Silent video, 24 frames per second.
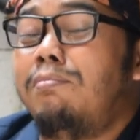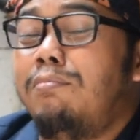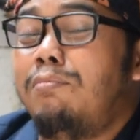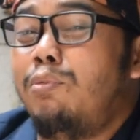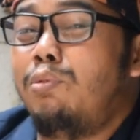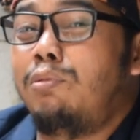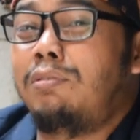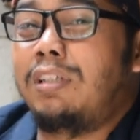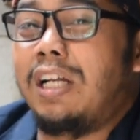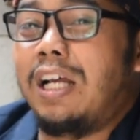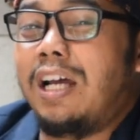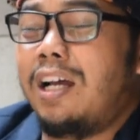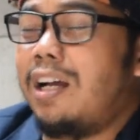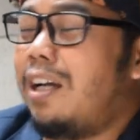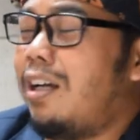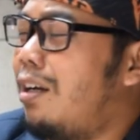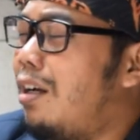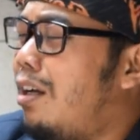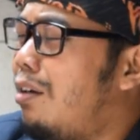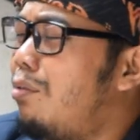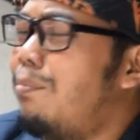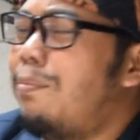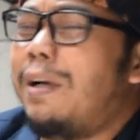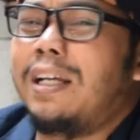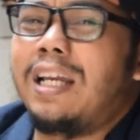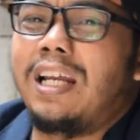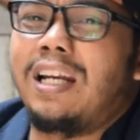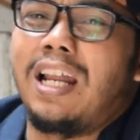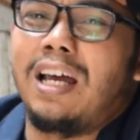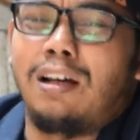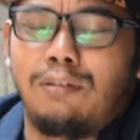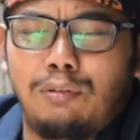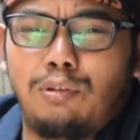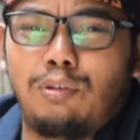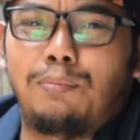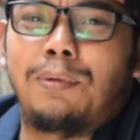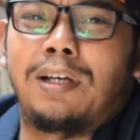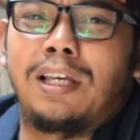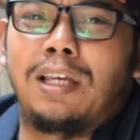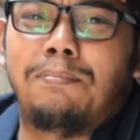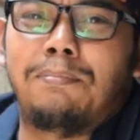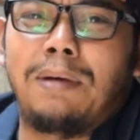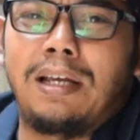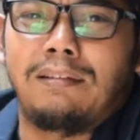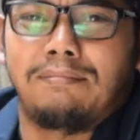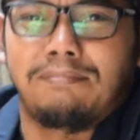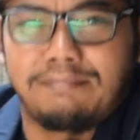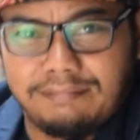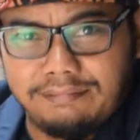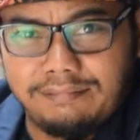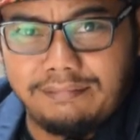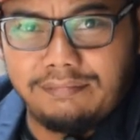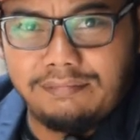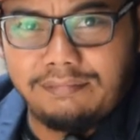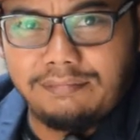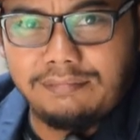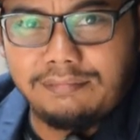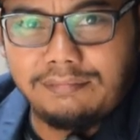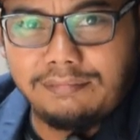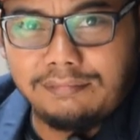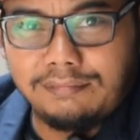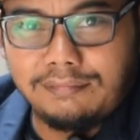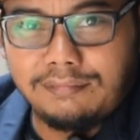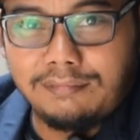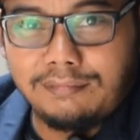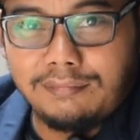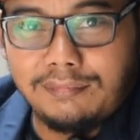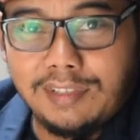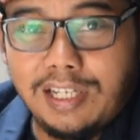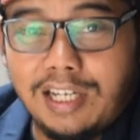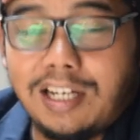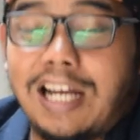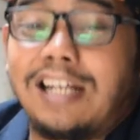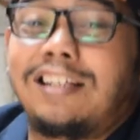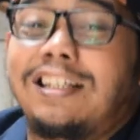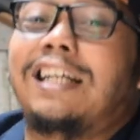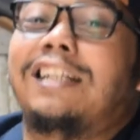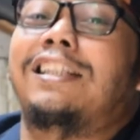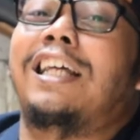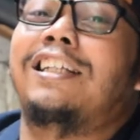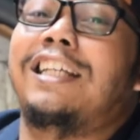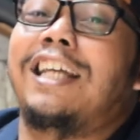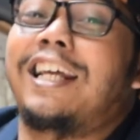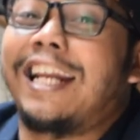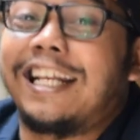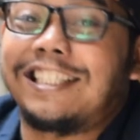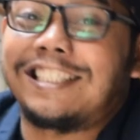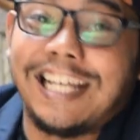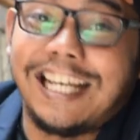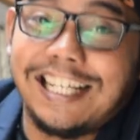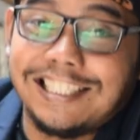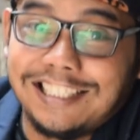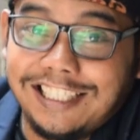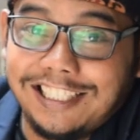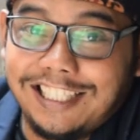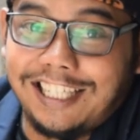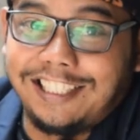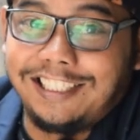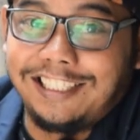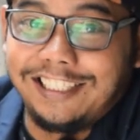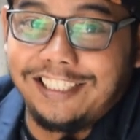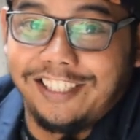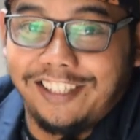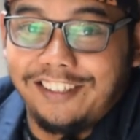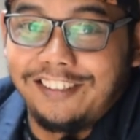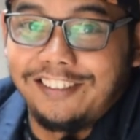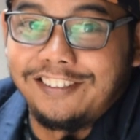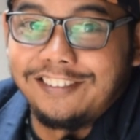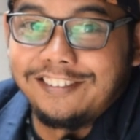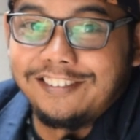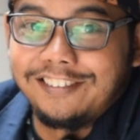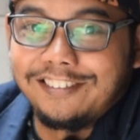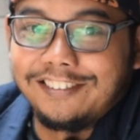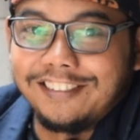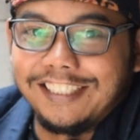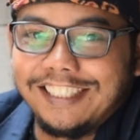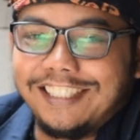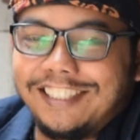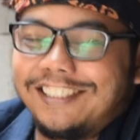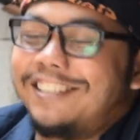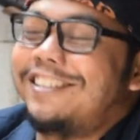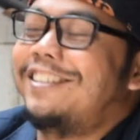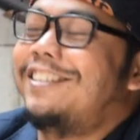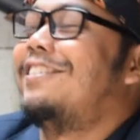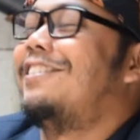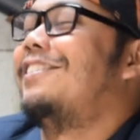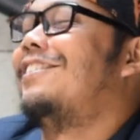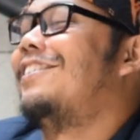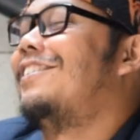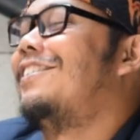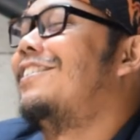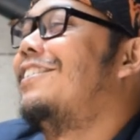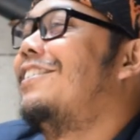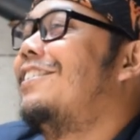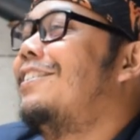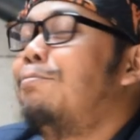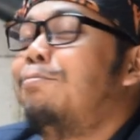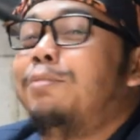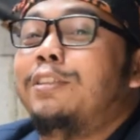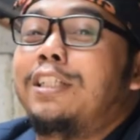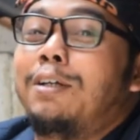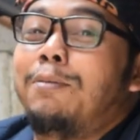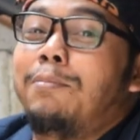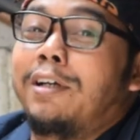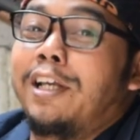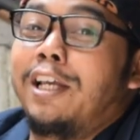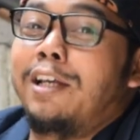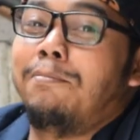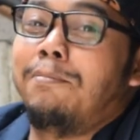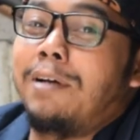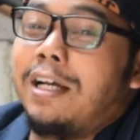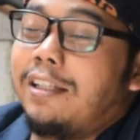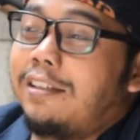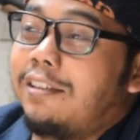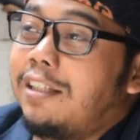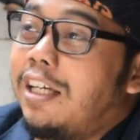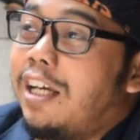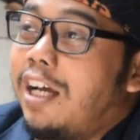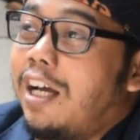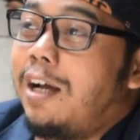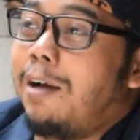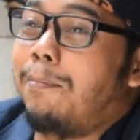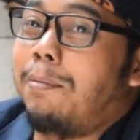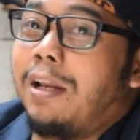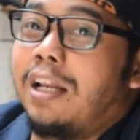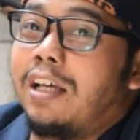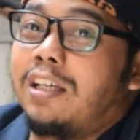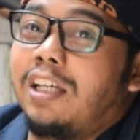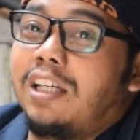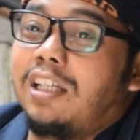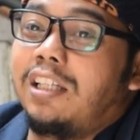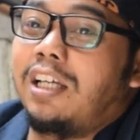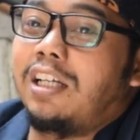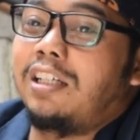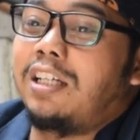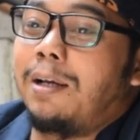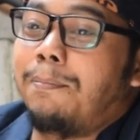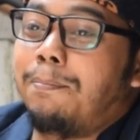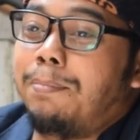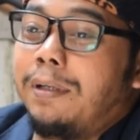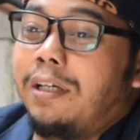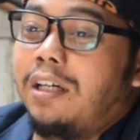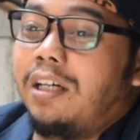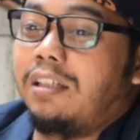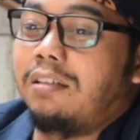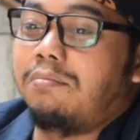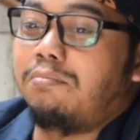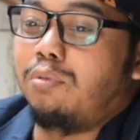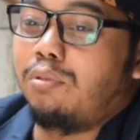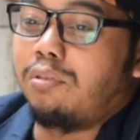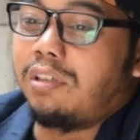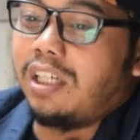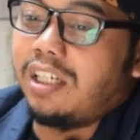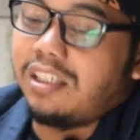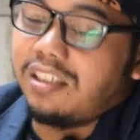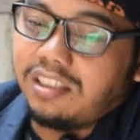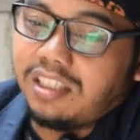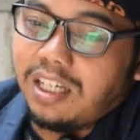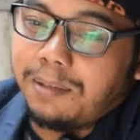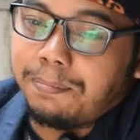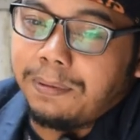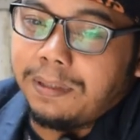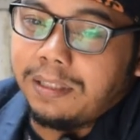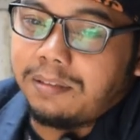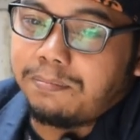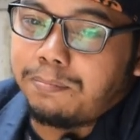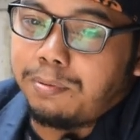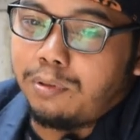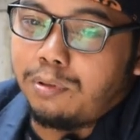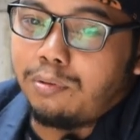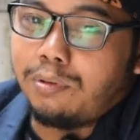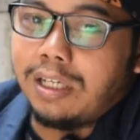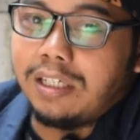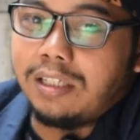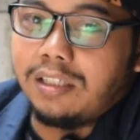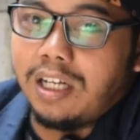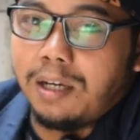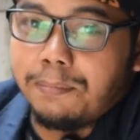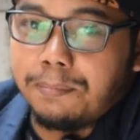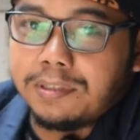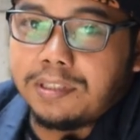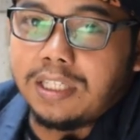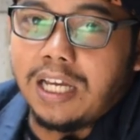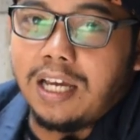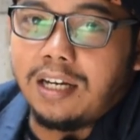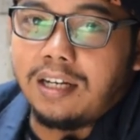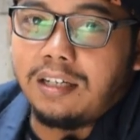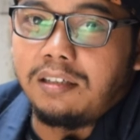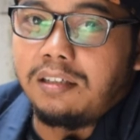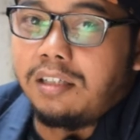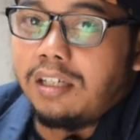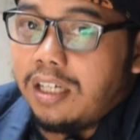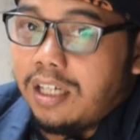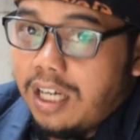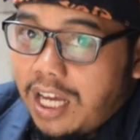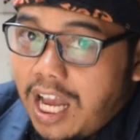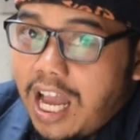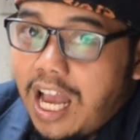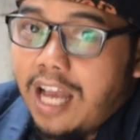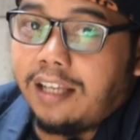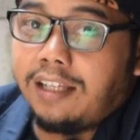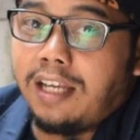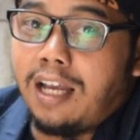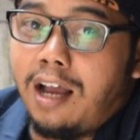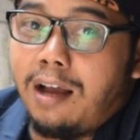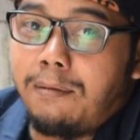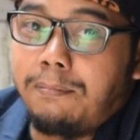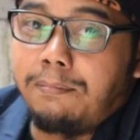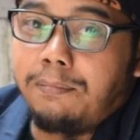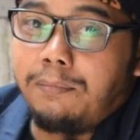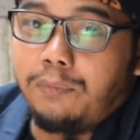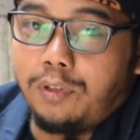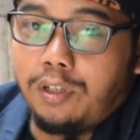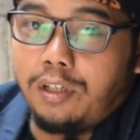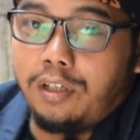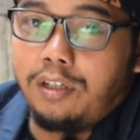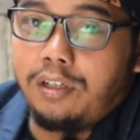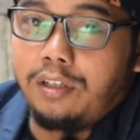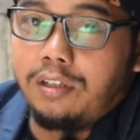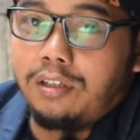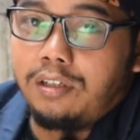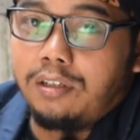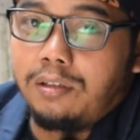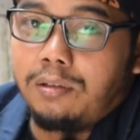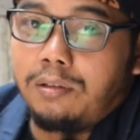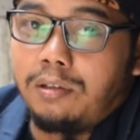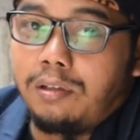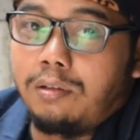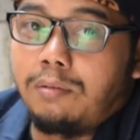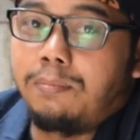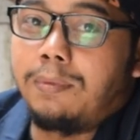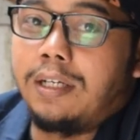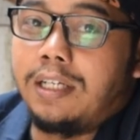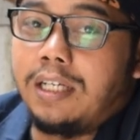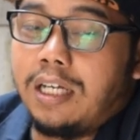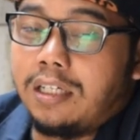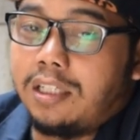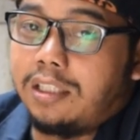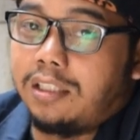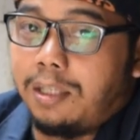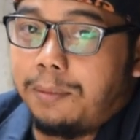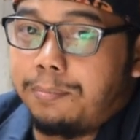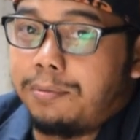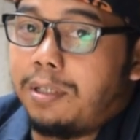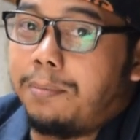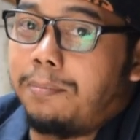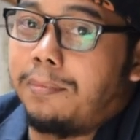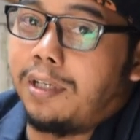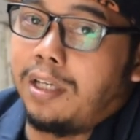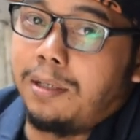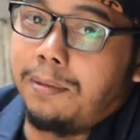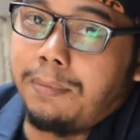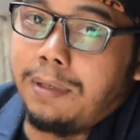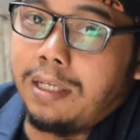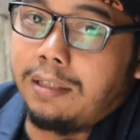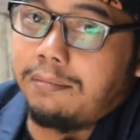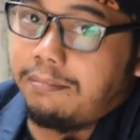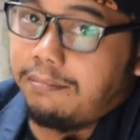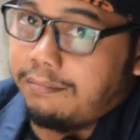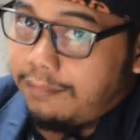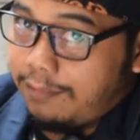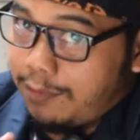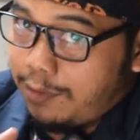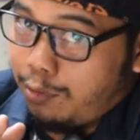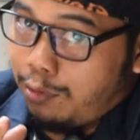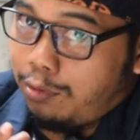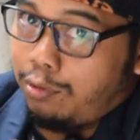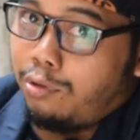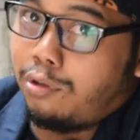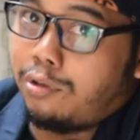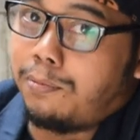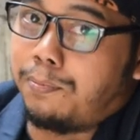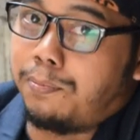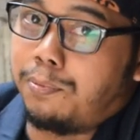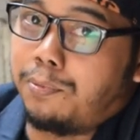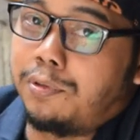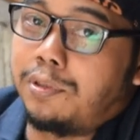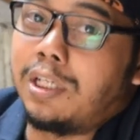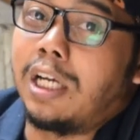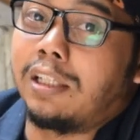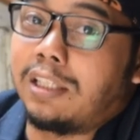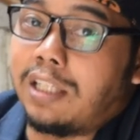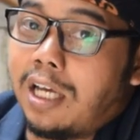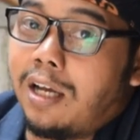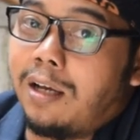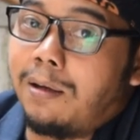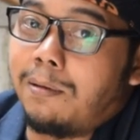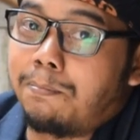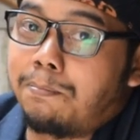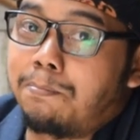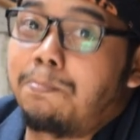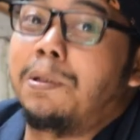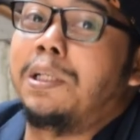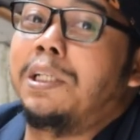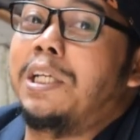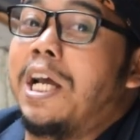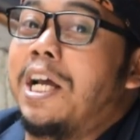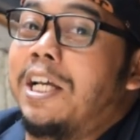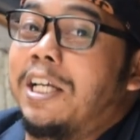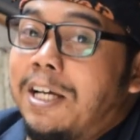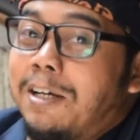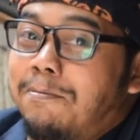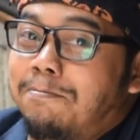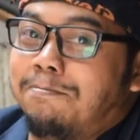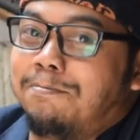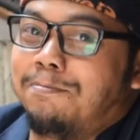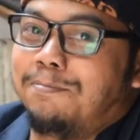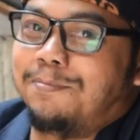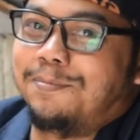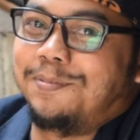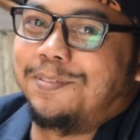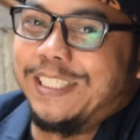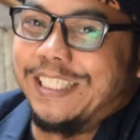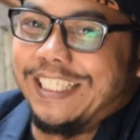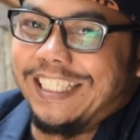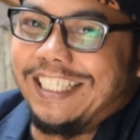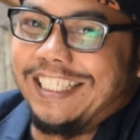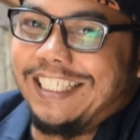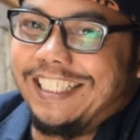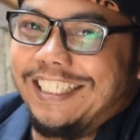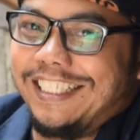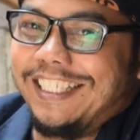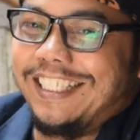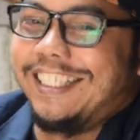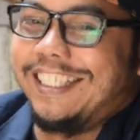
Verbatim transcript: mudah eh, lumayan lah untuk menghemat ya kan katanya resesi tadi loh, gitu bisa menghemat apalagi kita dapat mungkin dapat buruan yang besar ayam ya lumayan kita bisa menghemat untuk jatah beli ayam kita